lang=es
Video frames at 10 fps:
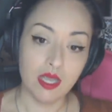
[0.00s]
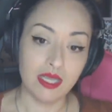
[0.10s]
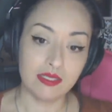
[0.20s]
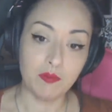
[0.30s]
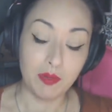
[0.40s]

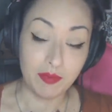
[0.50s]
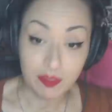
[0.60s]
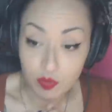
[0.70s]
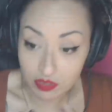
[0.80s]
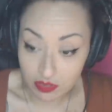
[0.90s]
simplemente,
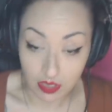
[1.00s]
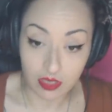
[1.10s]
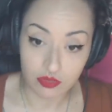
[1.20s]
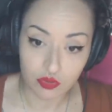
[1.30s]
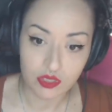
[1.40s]
pues
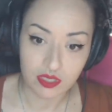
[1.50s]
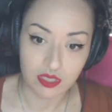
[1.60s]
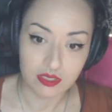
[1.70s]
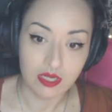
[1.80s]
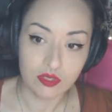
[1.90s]
eso, este,
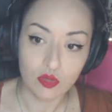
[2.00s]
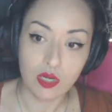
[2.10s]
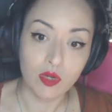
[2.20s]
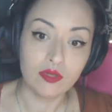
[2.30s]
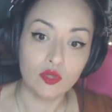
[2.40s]
estaréis
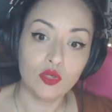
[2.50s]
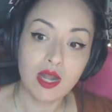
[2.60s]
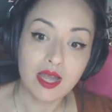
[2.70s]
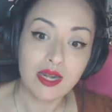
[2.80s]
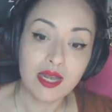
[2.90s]
colaborando con el
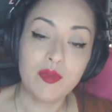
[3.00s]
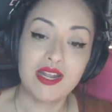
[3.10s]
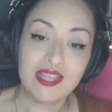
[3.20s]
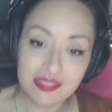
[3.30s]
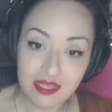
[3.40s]
canal para
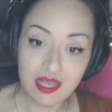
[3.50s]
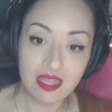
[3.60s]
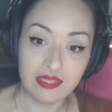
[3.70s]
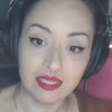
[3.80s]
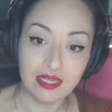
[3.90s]
que siga
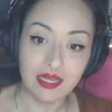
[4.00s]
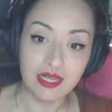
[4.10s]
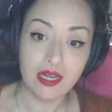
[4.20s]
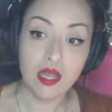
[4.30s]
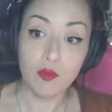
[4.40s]
adelante el canal,